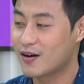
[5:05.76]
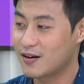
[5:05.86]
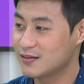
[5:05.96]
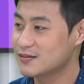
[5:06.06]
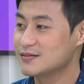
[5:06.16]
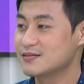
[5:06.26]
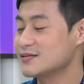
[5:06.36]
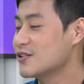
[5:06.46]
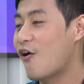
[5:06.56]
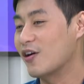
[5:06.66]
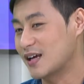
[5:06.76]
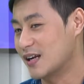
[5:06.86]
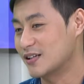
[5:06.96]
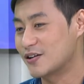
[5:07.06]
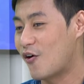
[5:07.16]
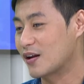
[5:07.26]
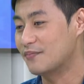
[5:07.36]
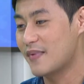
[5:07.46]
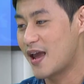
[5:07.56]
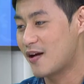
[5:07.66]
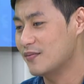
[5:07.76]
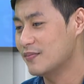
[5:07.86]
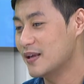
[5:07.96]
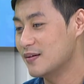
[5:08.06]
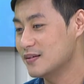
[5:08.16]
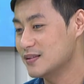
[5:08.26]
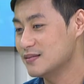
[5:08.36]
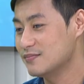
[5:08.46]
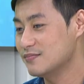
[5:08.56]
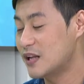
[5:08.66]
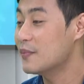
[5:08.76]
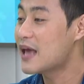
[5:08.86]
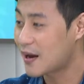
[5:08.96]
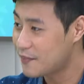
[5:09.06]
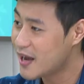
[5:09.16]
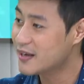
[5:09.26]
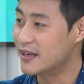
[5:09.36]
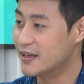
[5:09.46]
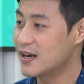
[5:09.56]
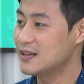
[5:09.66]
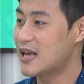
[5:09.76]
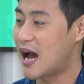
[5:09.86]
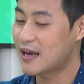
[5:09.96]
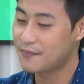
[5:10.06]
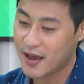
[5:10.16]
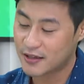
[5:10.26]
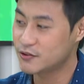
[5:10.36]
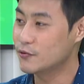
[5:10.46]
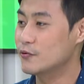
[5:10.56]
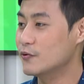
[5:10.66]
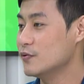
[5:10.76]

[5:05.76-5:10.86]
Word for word: งก็กอดกันกอดกับแม่ว่าไม่เราไม่อยากให้แม่หนีอยากให้แม่สู้